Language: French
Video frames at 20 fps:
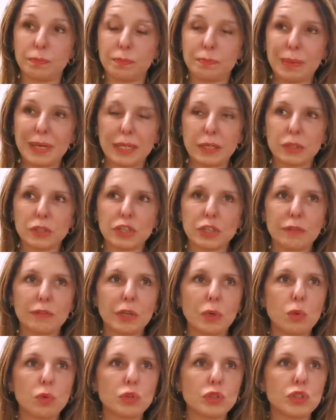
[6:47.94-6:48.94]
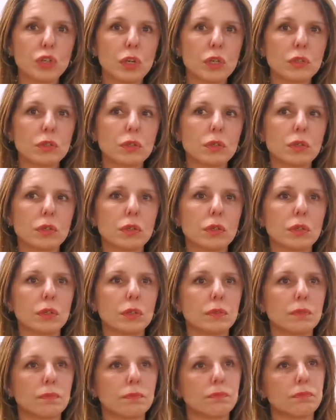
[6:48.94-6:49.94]
ben, j'avais conscience
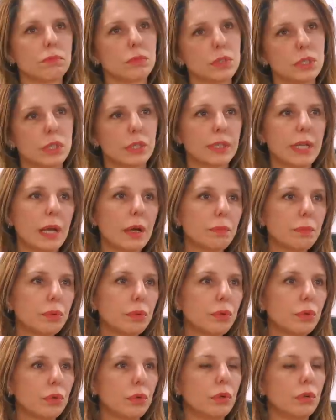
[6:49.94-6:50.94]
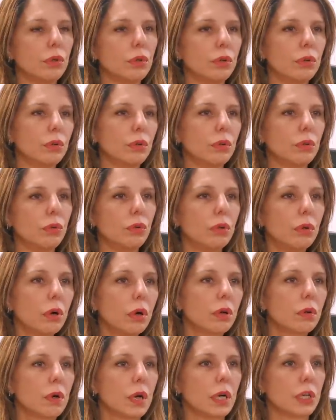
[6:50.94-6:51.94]
que c'était un peu
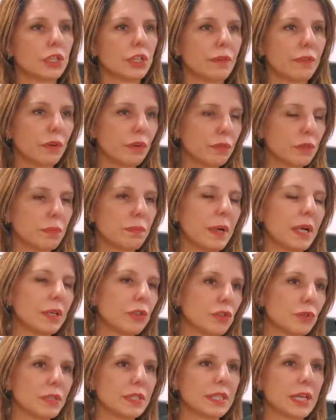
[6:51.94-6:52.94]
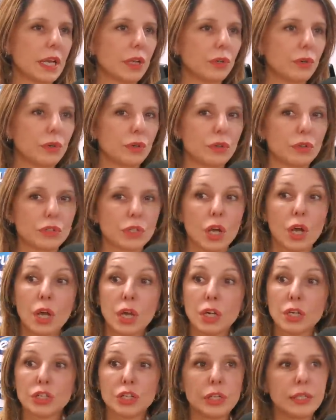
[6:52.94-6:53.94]
lourd, quoi. J'avais envie de parler de choses sérieuses.
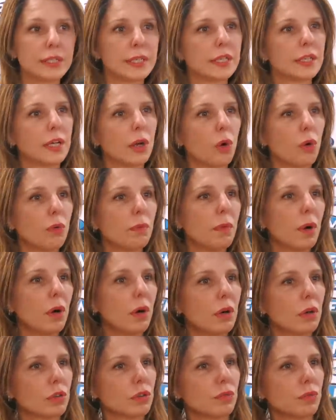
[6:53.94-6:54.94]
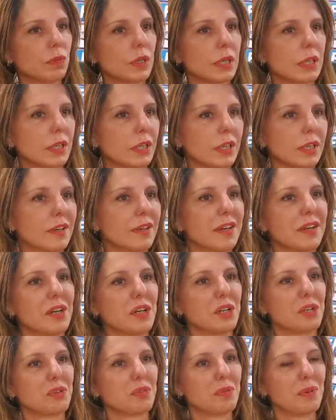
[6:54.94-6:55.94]
Je lisais des romans. Je voulais,
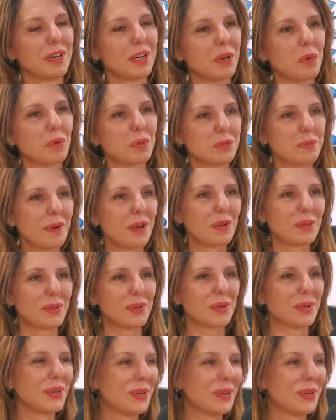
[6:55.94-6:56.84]
je voulais qu'on se parle de.